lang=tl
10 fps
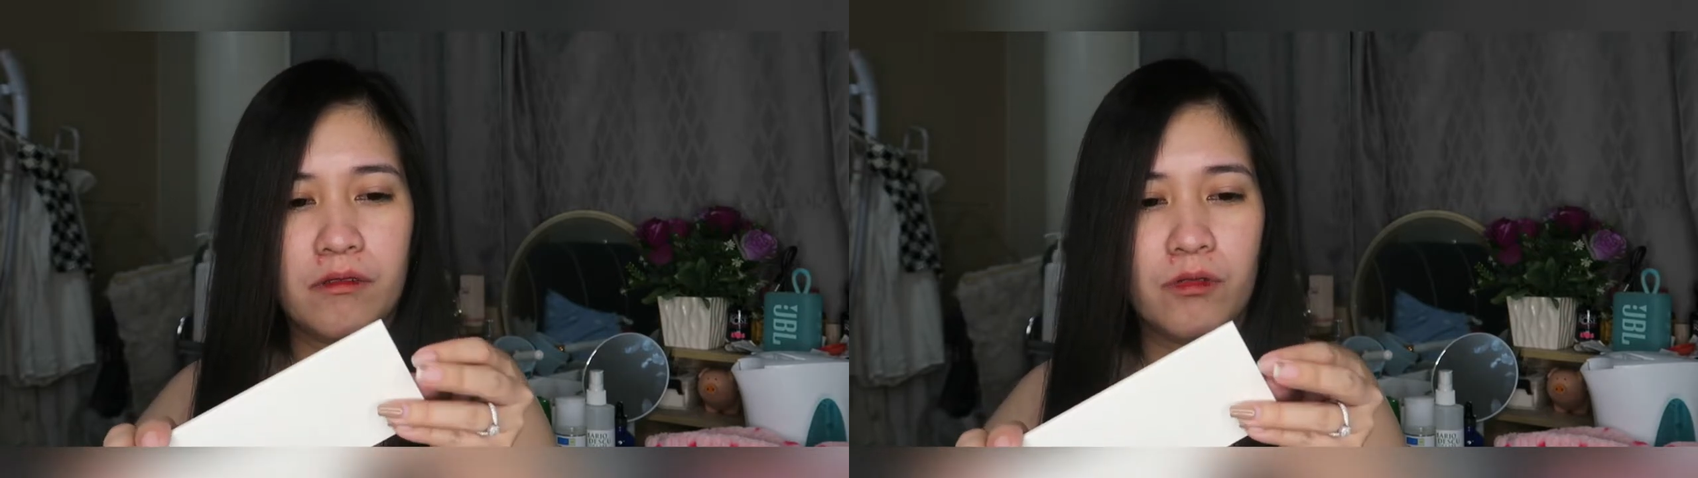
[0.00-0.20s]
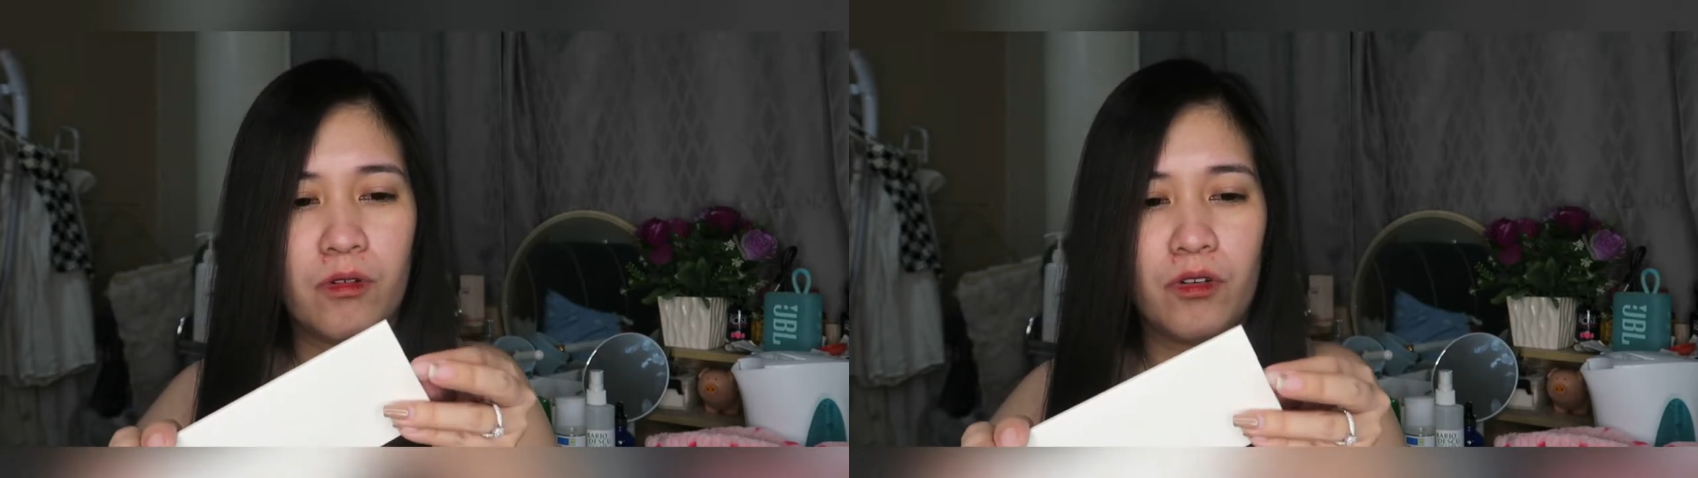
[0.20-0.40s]

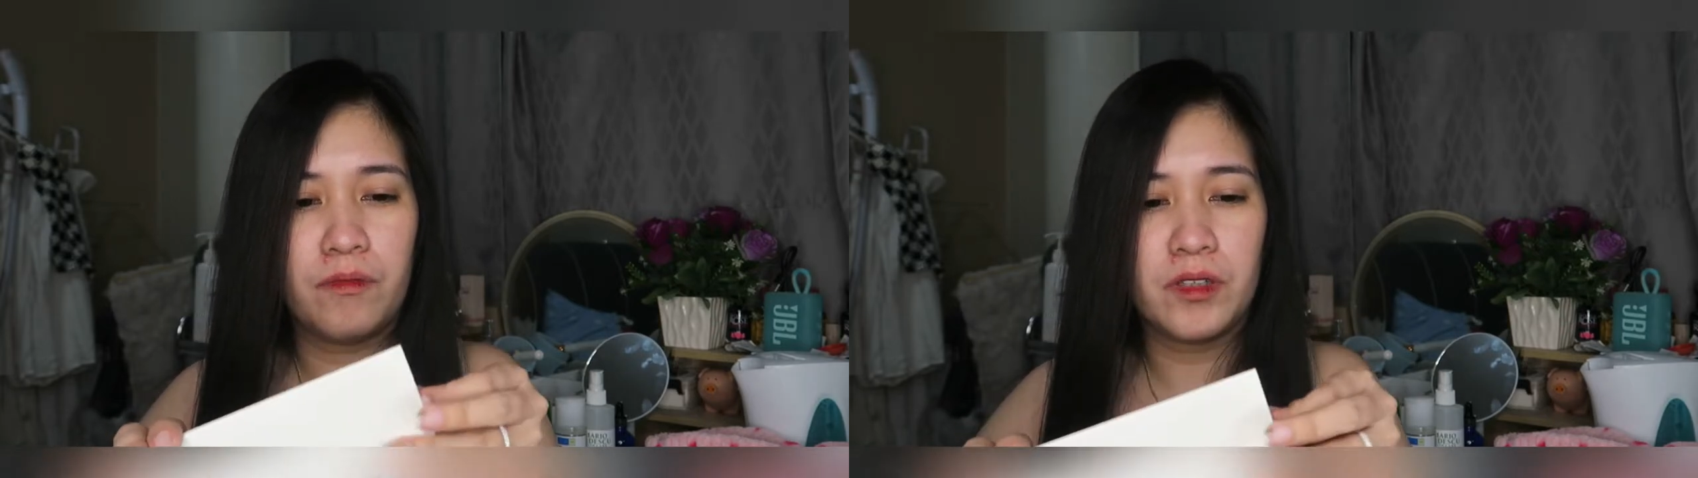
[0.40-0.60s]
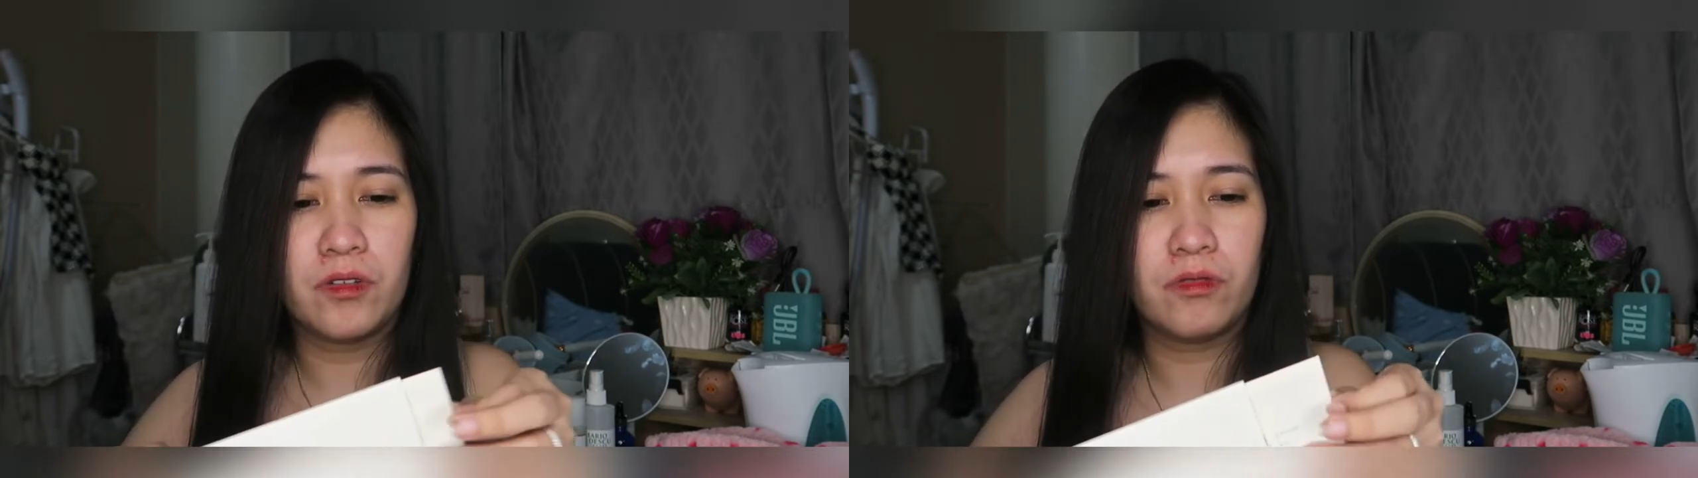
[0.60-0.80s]
So, ano
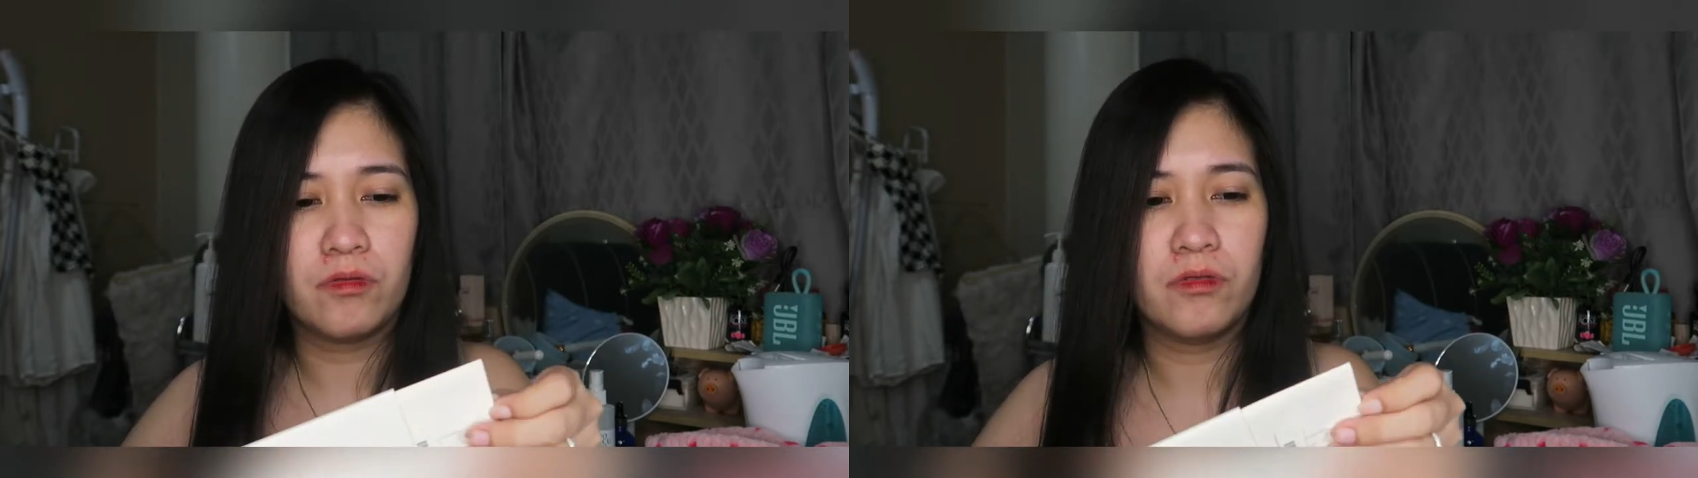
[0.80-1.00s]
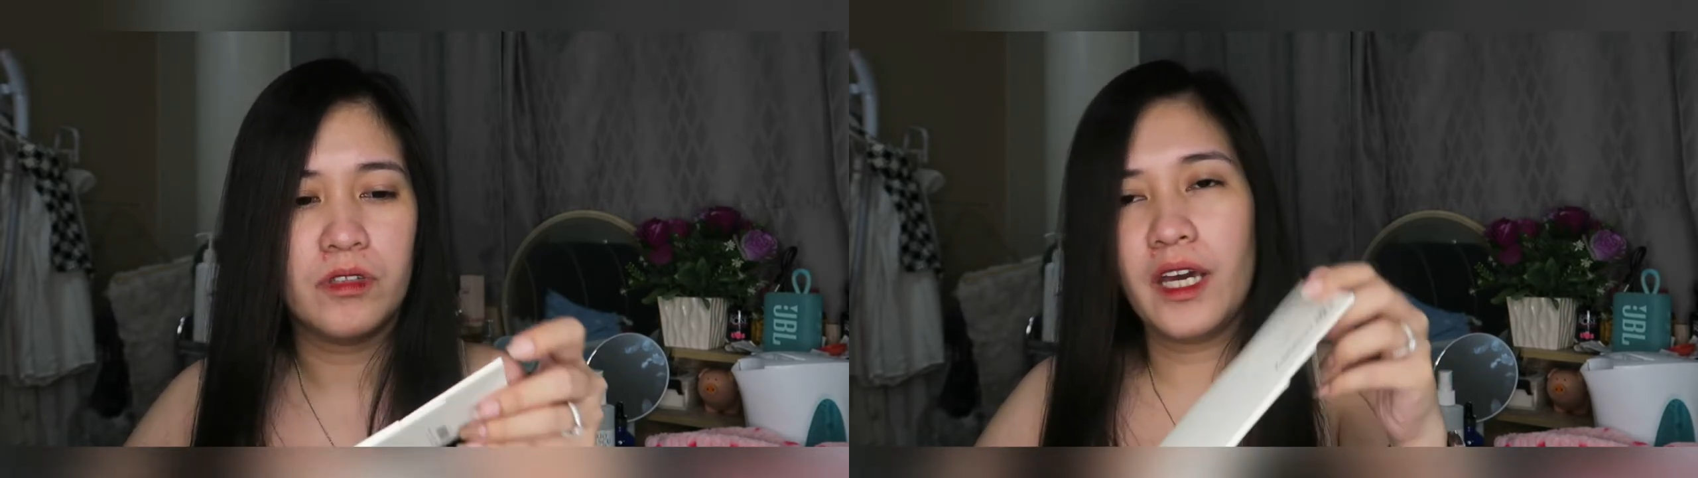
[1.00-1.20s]
ba to?
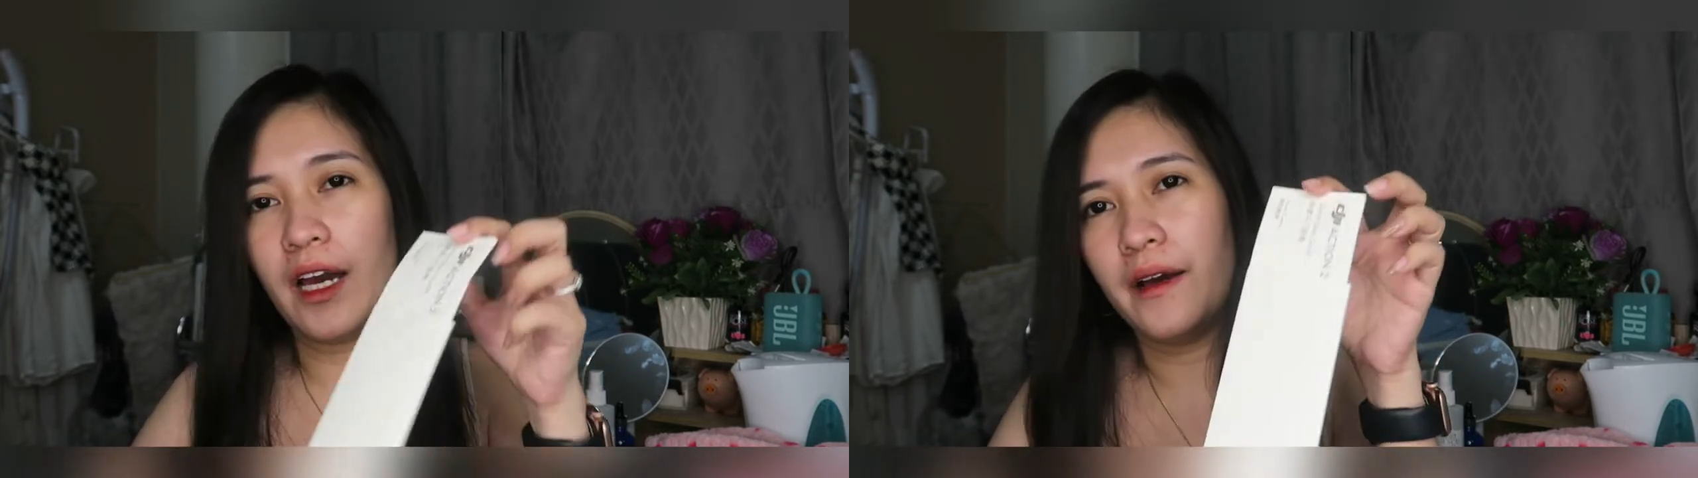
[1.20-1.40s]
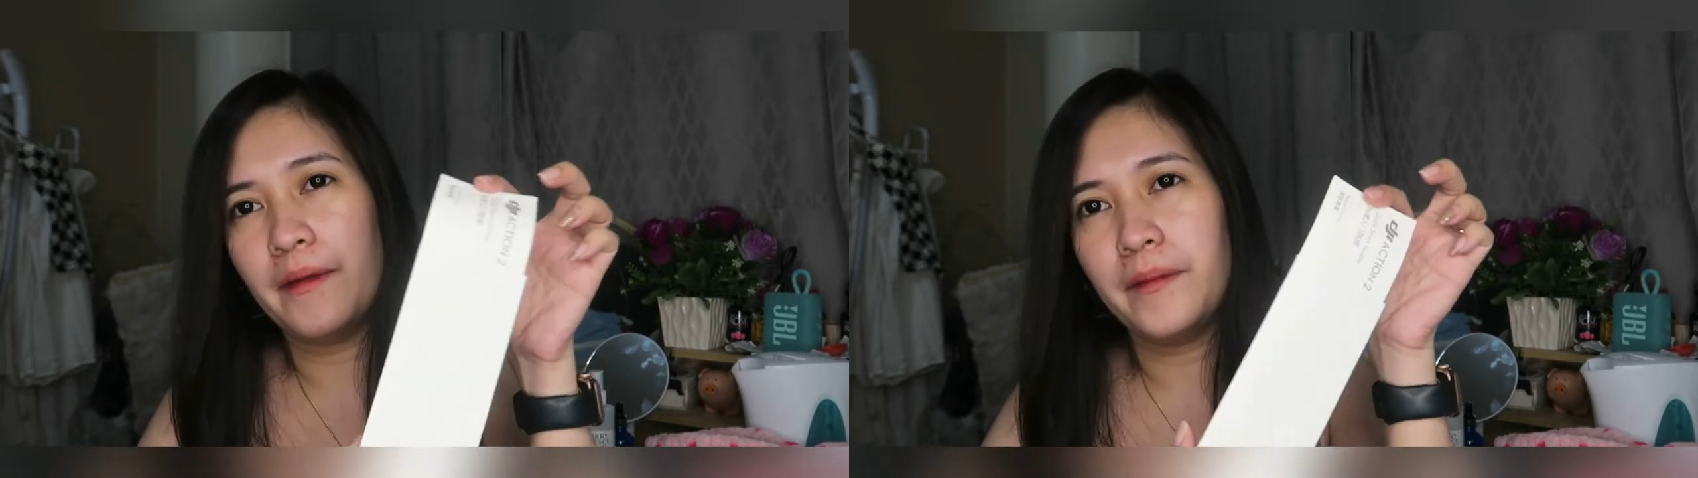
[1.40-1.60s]

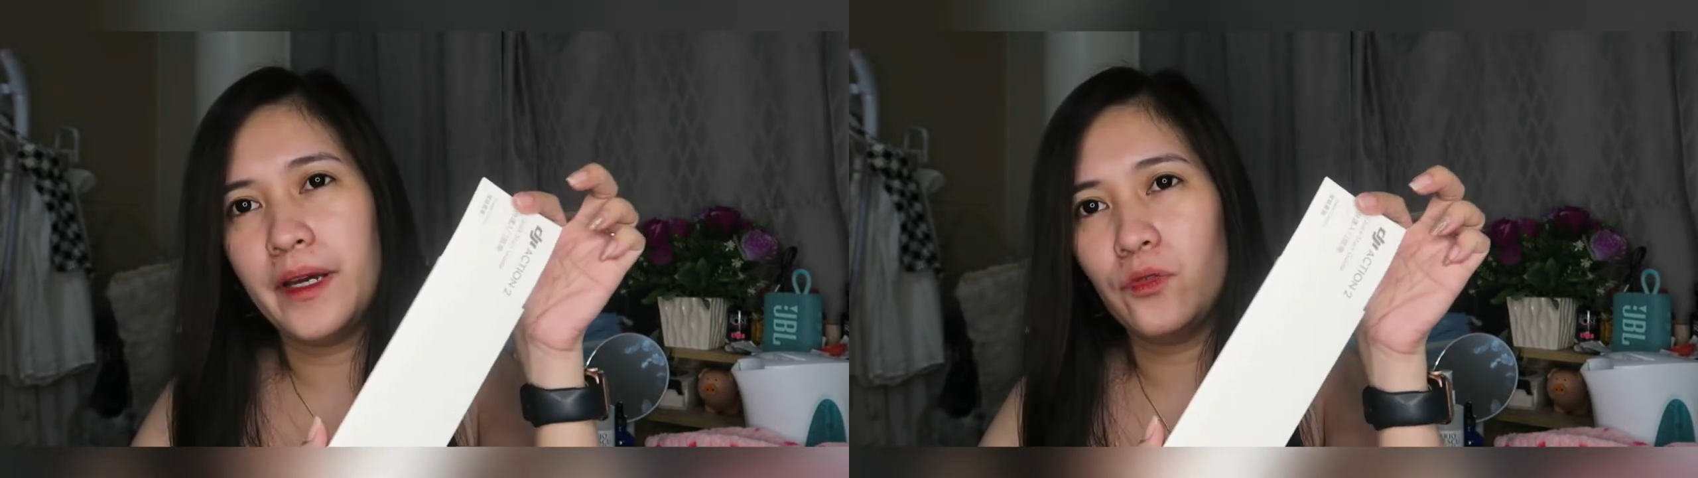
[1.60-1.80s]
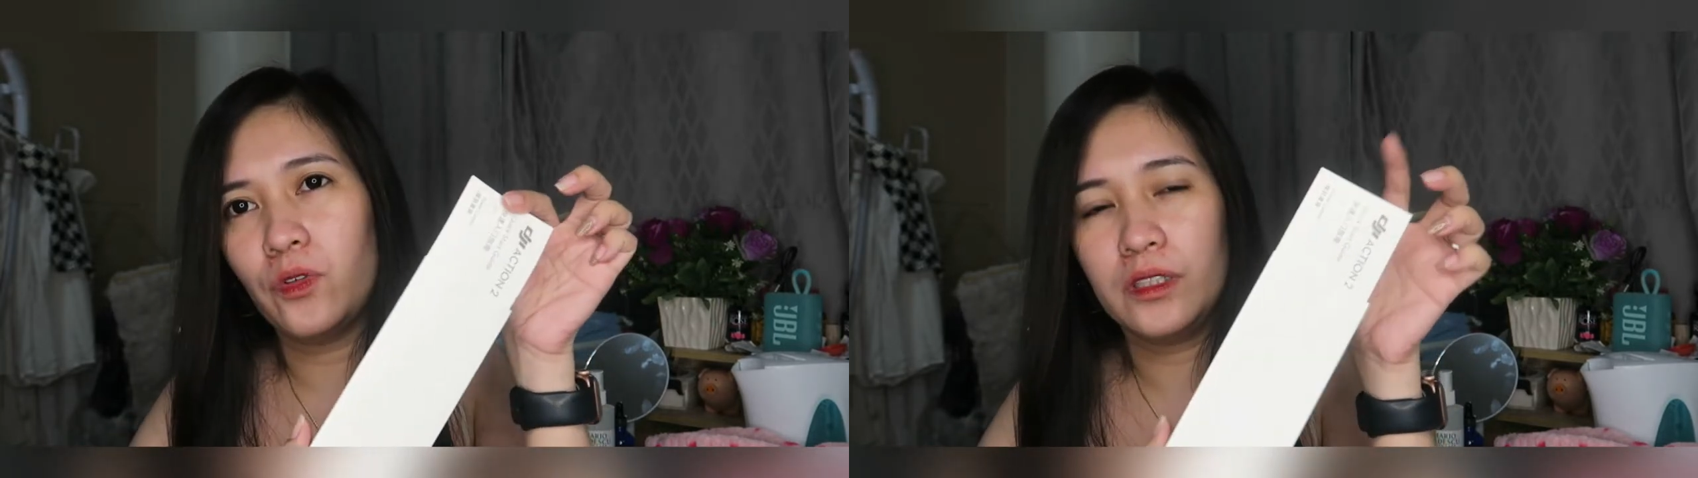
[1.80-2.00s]
Yeah,
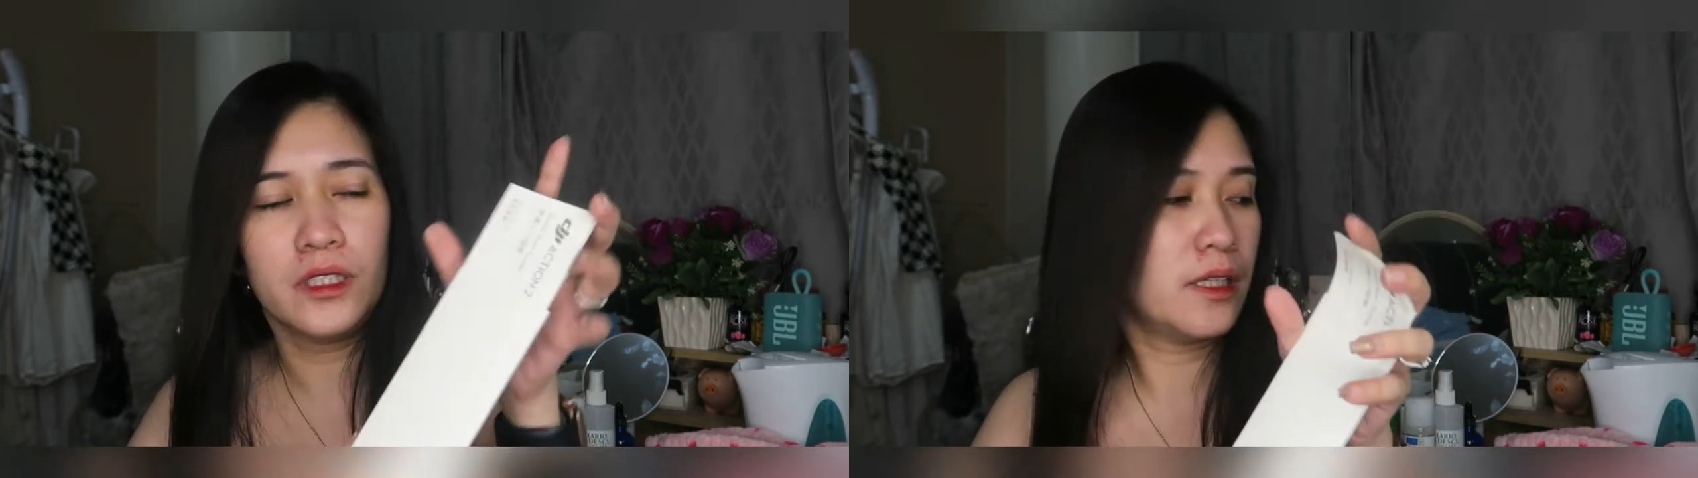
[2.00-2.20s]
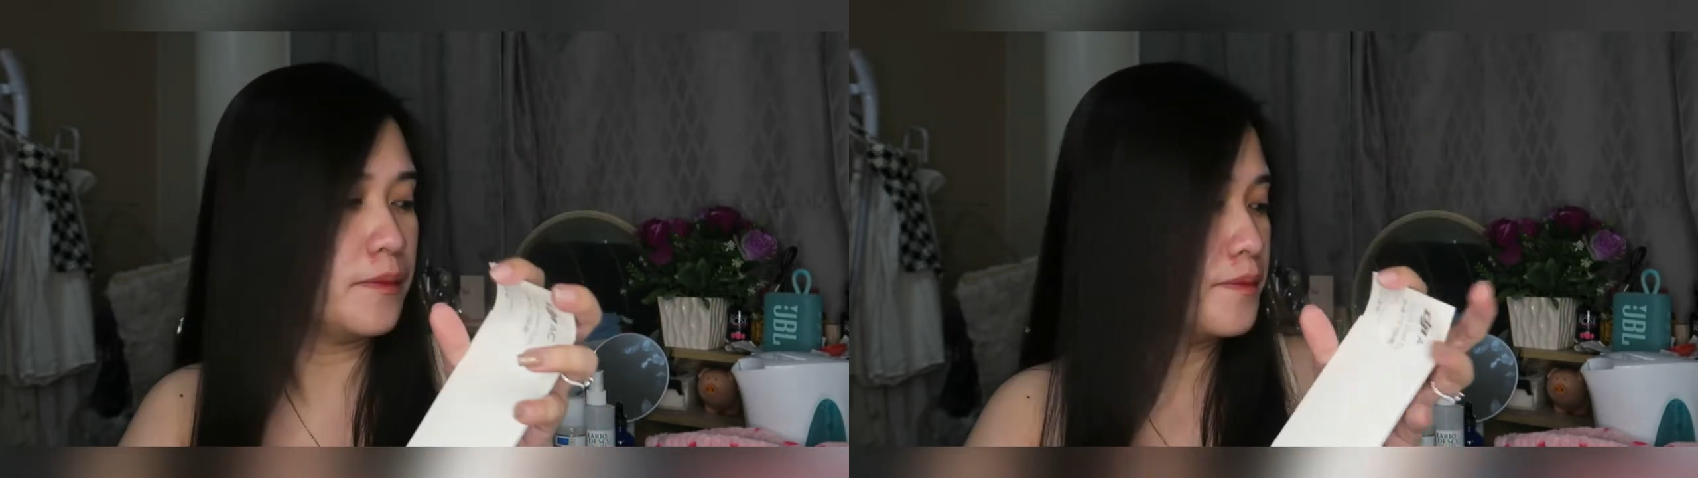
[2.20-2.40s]
manual na.